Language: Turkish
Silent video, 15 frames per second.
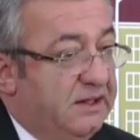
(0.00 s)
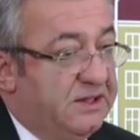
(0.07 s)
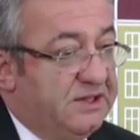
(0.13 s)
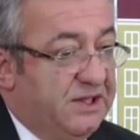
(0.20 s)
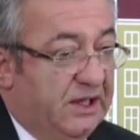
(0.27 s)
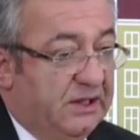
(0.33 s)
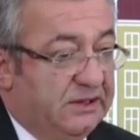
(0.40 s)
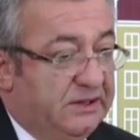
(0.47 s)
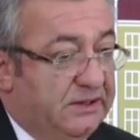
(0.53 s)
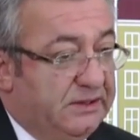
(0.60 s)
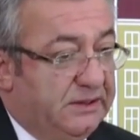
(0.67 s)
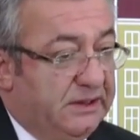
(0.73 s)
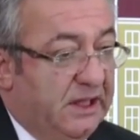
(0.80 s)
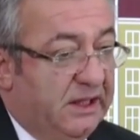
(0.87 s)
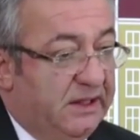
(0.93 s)

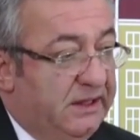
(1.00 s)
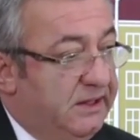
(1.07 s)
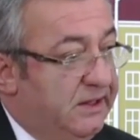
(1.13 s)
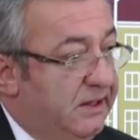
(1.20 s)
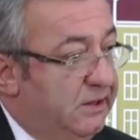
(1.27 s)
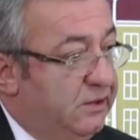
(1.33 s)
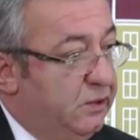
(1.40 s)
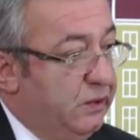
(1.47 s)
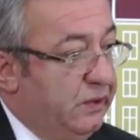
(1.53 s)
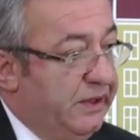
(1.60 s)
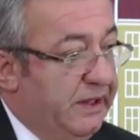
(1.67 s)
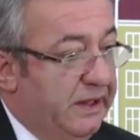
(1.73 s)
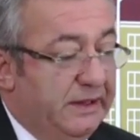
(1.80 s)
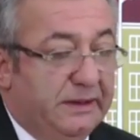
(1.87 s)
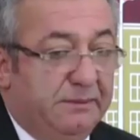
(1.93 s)
salgınla ilgili
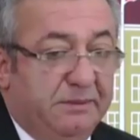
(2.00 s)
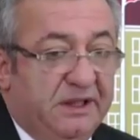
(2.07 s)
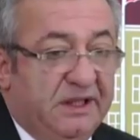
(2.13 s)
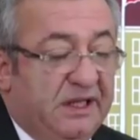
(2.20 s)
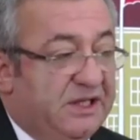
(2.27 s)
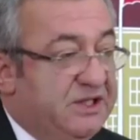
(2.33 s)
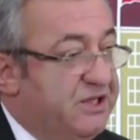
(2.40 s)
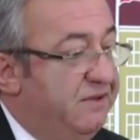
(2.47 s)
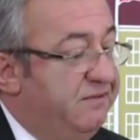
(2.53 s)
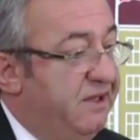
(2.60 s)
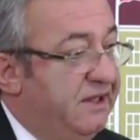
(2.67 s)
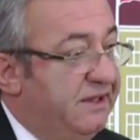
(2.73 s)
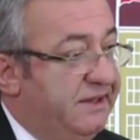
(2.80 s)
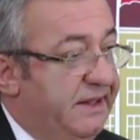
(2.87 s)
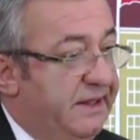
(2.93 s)
Türkiye'nin milletçe
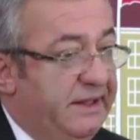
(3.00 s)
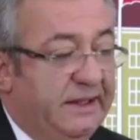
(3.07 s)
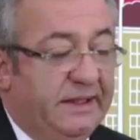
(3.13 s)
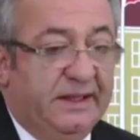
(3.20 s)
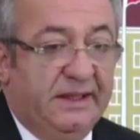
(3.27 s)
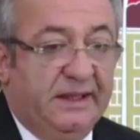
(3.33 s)
verdiği